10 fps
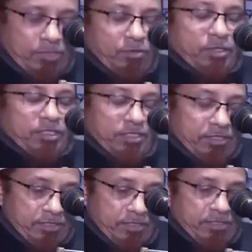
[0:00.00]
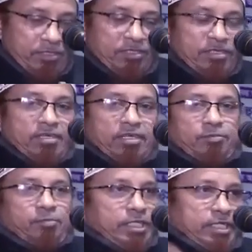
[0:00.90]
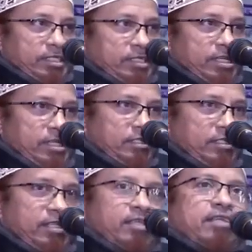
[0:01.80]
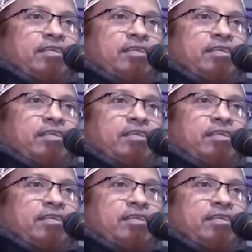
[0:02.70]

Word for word: ঘুমাইতেন না আর বেত একটা হাতে